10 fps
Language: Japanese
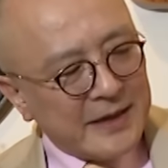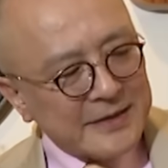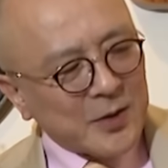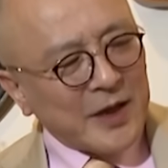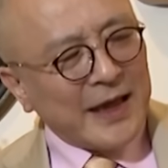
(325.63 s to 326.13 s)

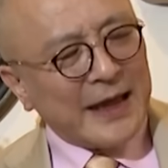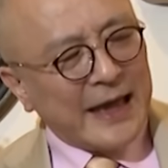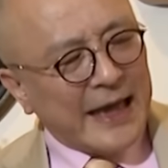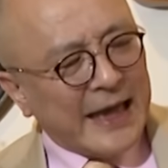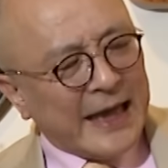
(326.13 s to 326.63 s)
それ
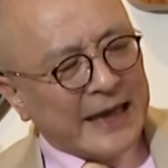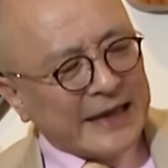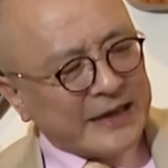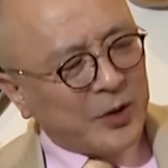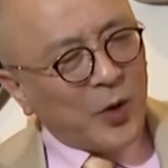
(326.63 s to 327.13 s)

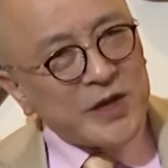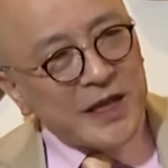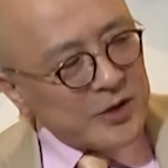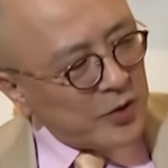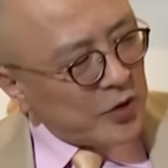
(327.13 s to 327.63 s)
どうし
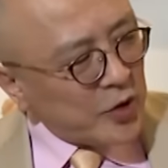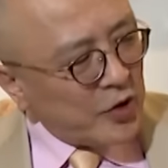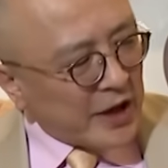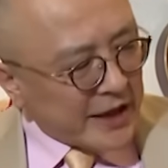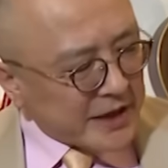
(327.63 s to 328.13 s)
てそういうこと
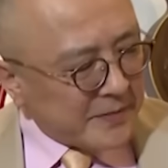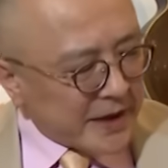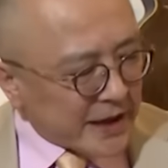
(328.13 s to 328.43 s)
言うから島